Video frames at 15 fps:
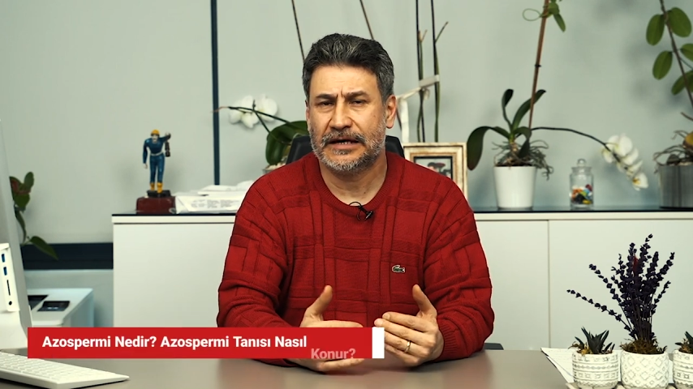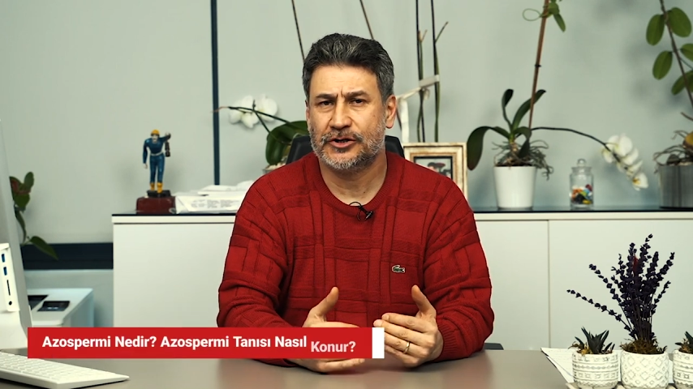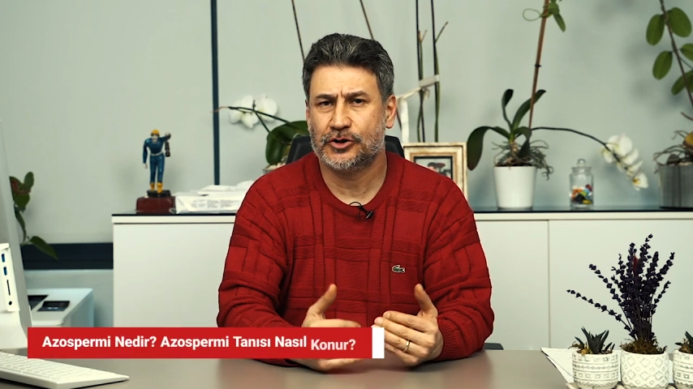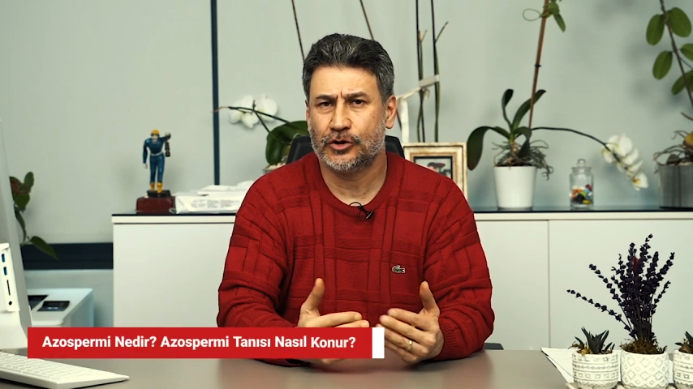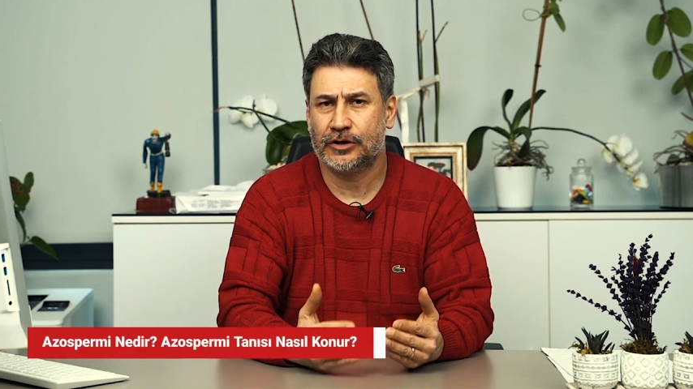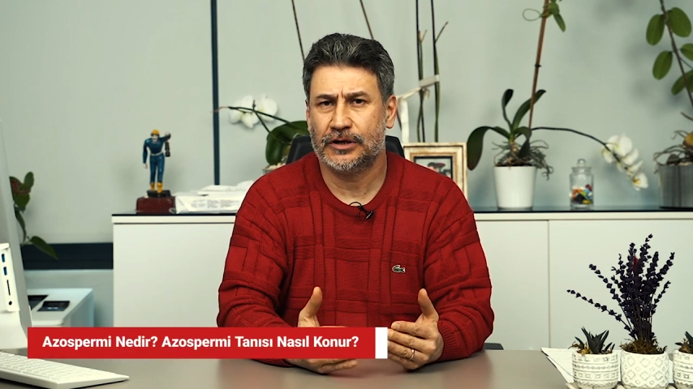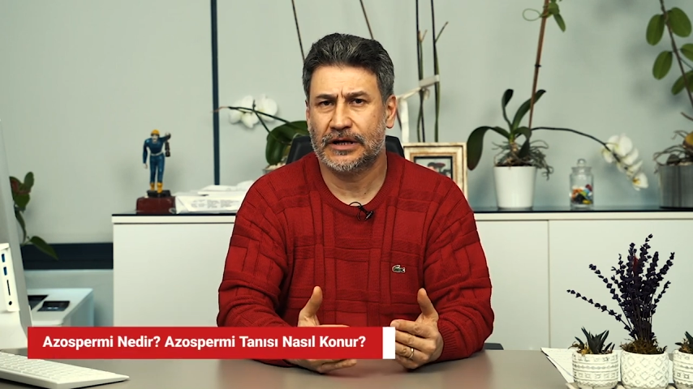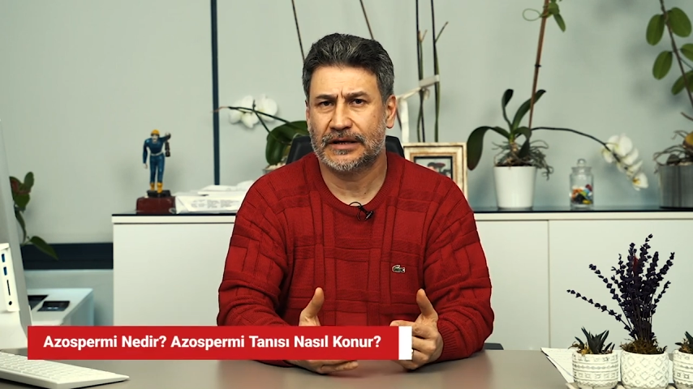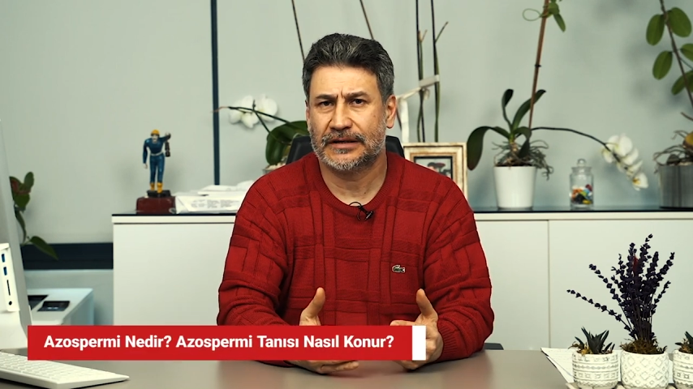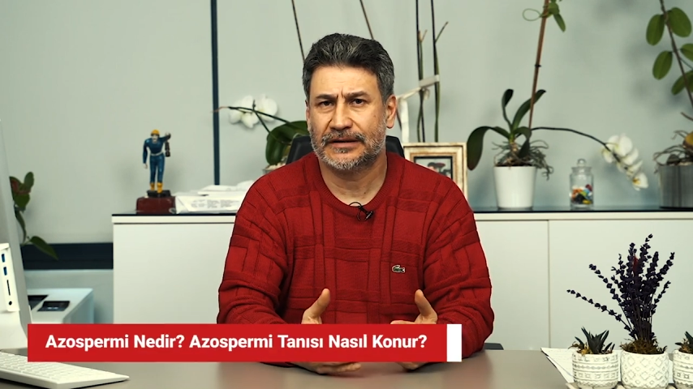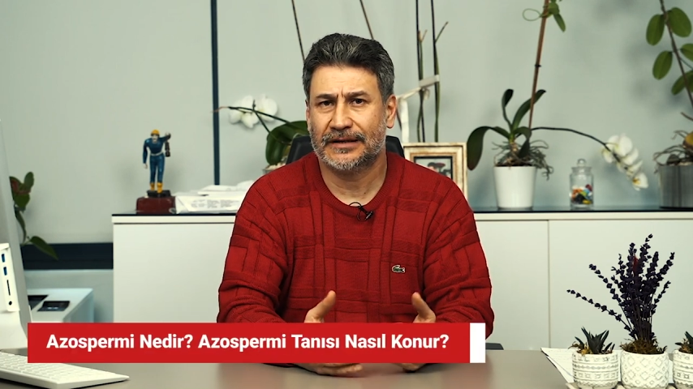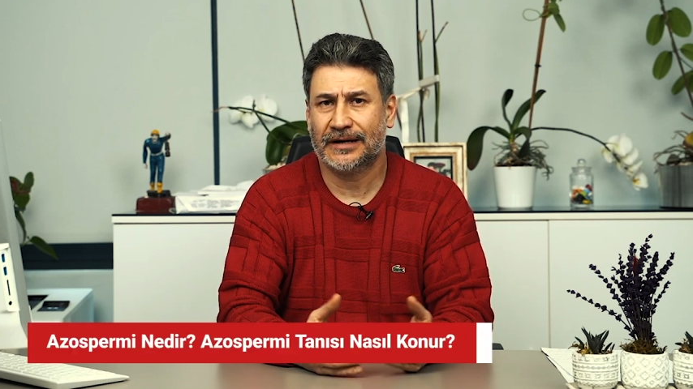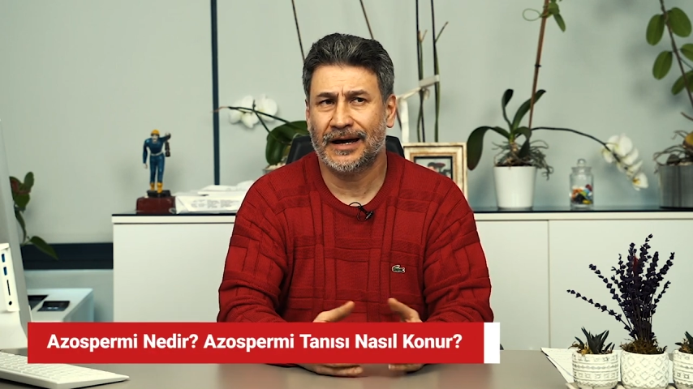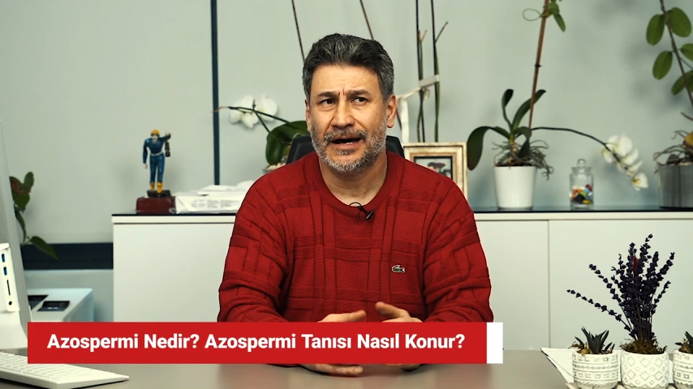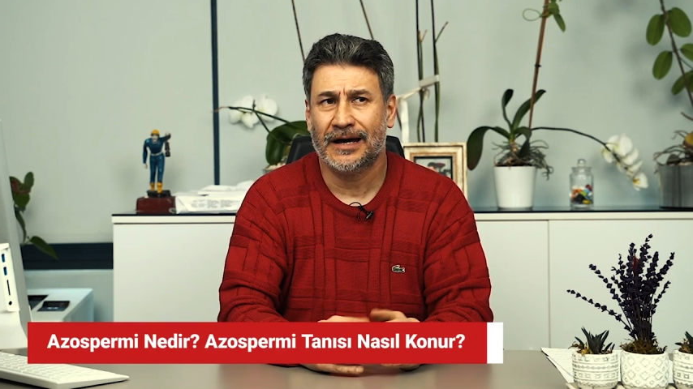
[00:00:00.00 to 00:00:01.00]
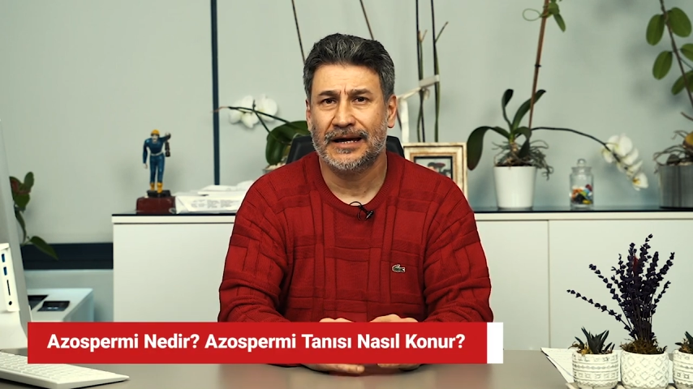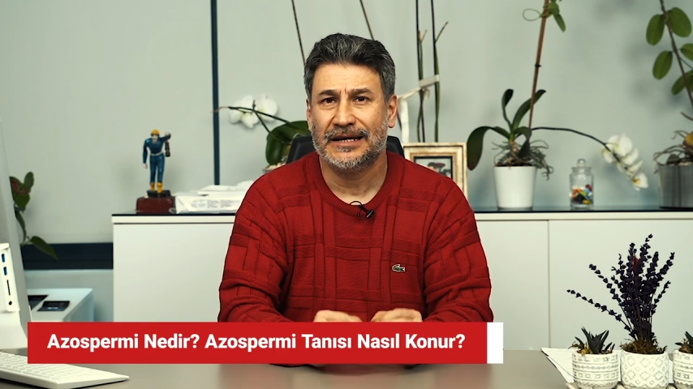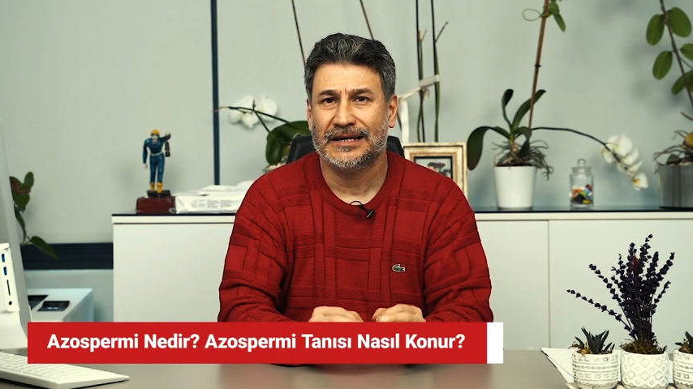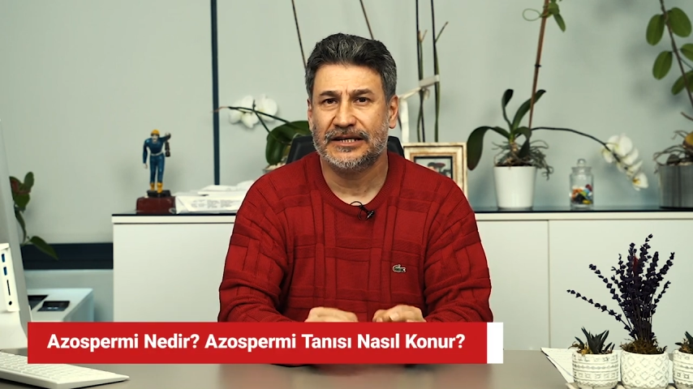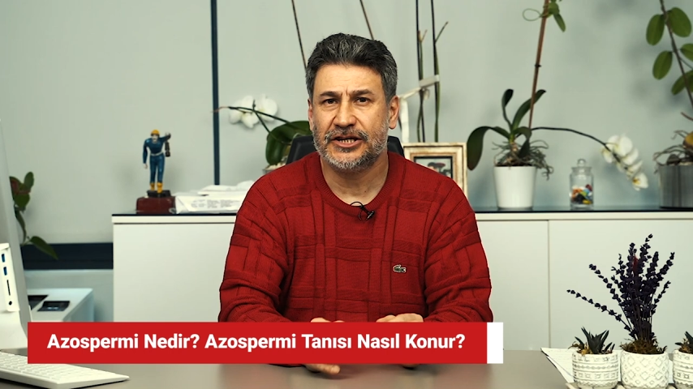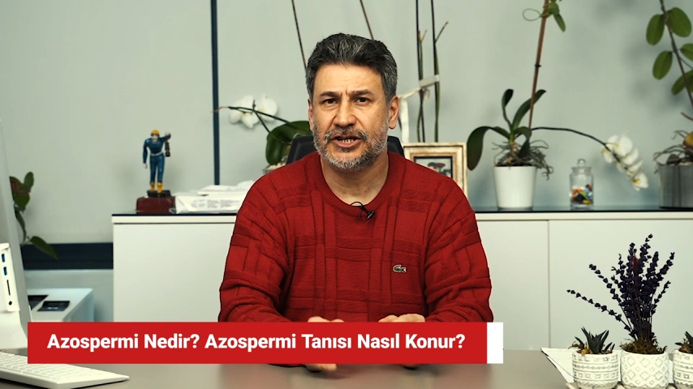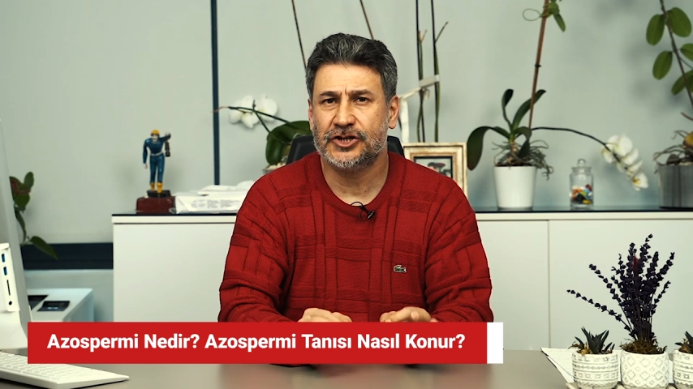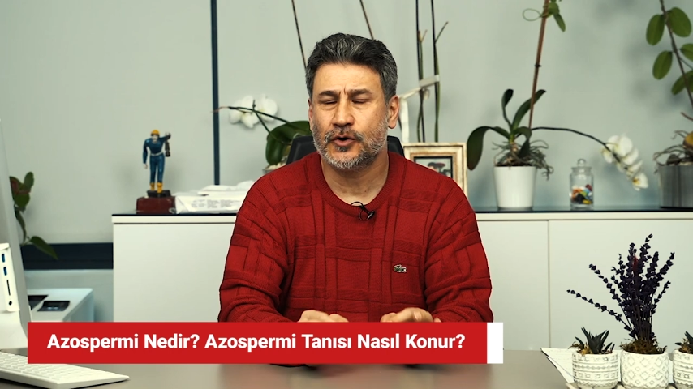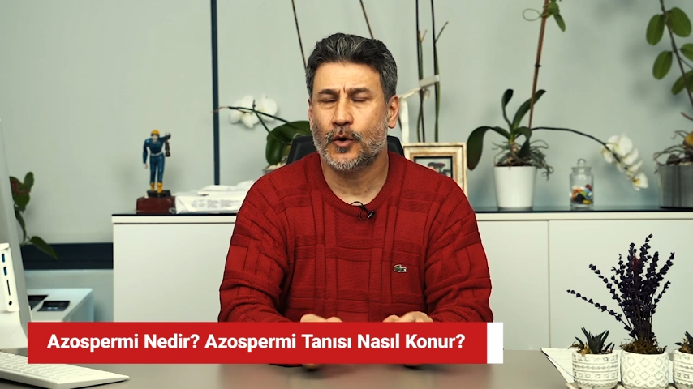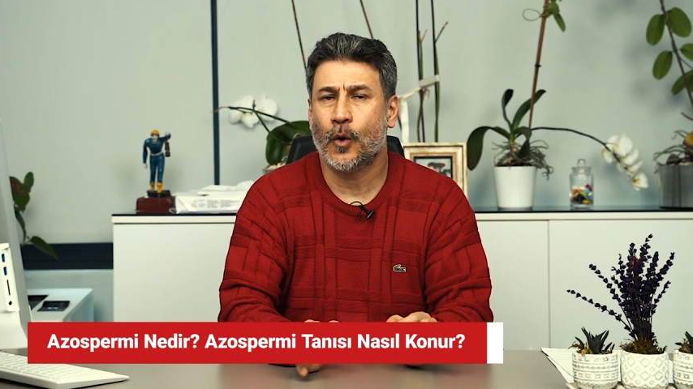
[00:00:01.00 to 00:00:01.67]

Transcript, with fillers: ejokülatta hiç